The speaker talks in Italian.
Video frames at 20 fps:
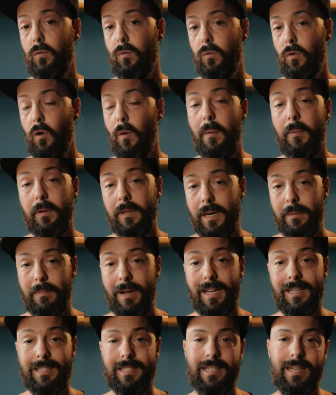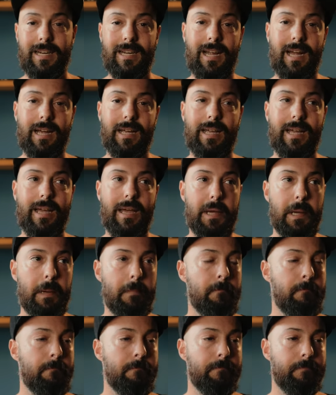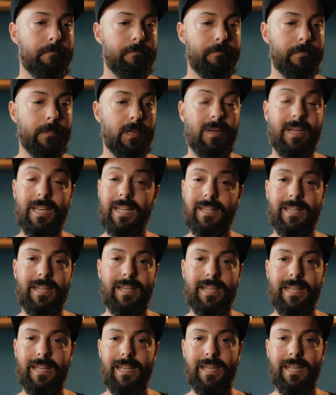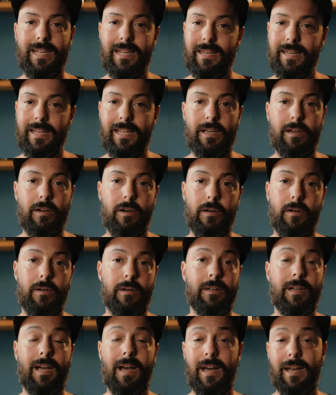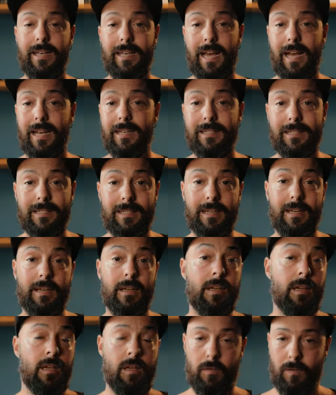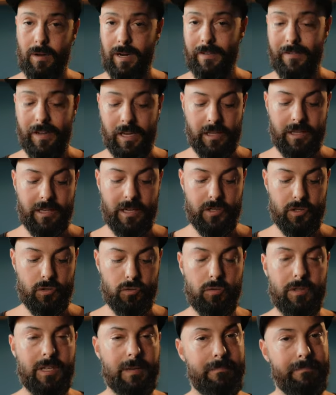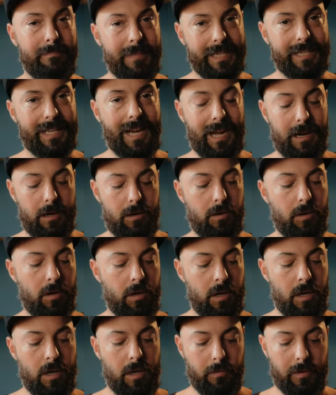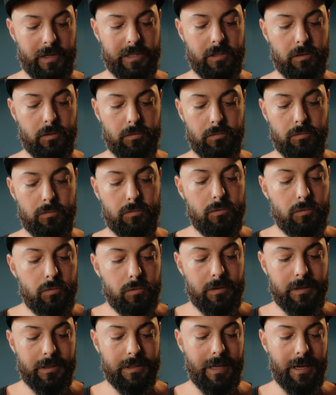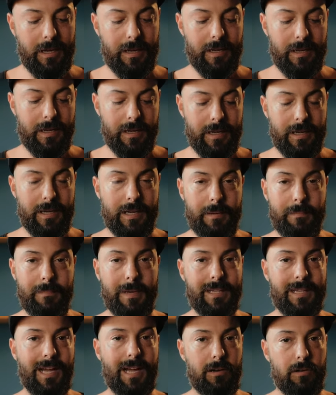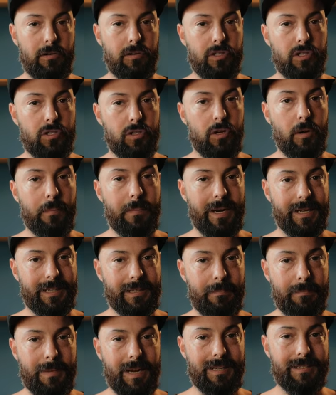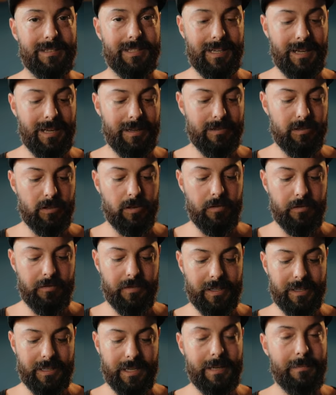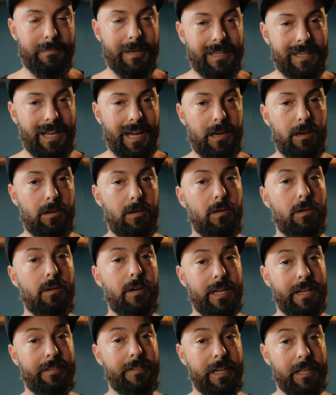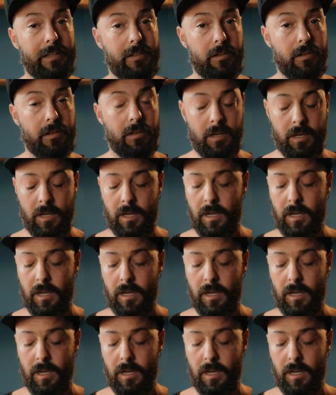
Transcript: come potrebbe essere anche un kit di Nikon IS, quelle vintage, tutte in metallo, queste sono tutte in metallo, non ci sono parti in plastica, sono fatte di metallo e vetro